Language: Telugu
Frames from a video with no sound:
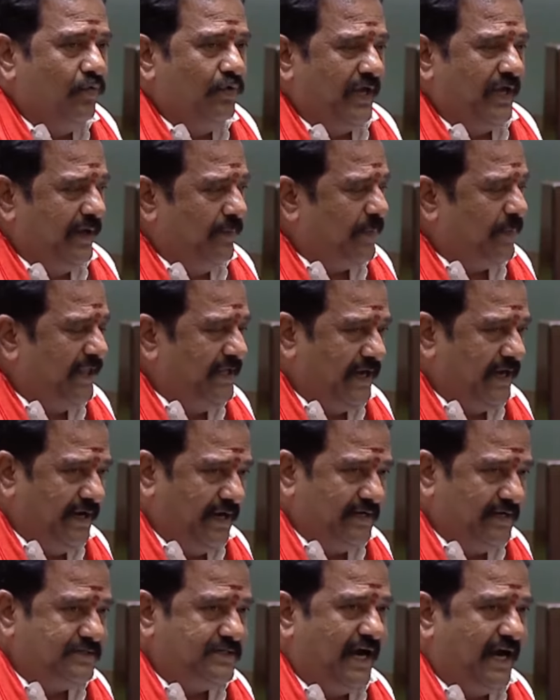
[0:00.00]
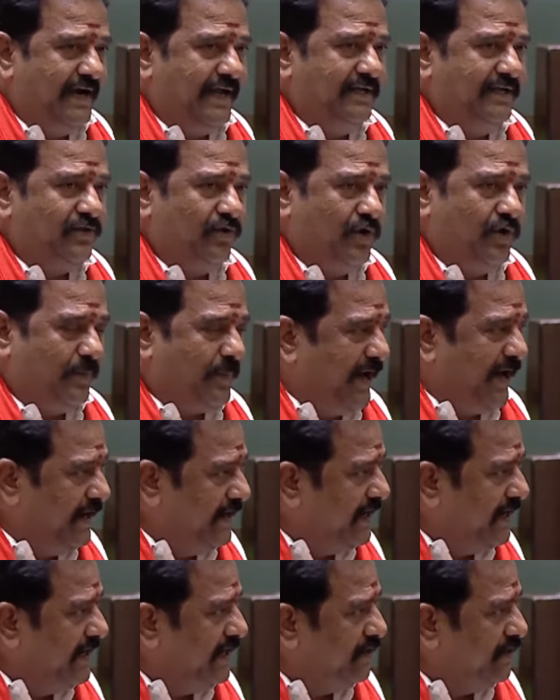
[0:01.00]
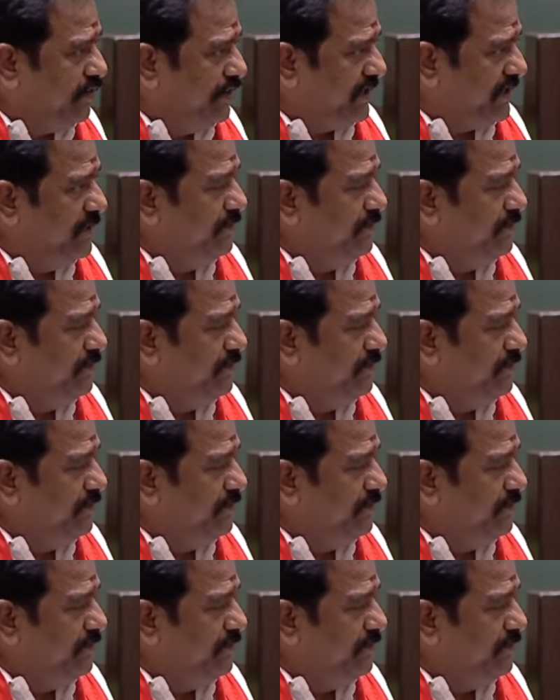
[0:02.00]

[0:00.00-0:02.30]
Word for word: ఉదయం పది గంటలకు స్టార్ట్ అయితే ఒక పన్నెండు గంటలకు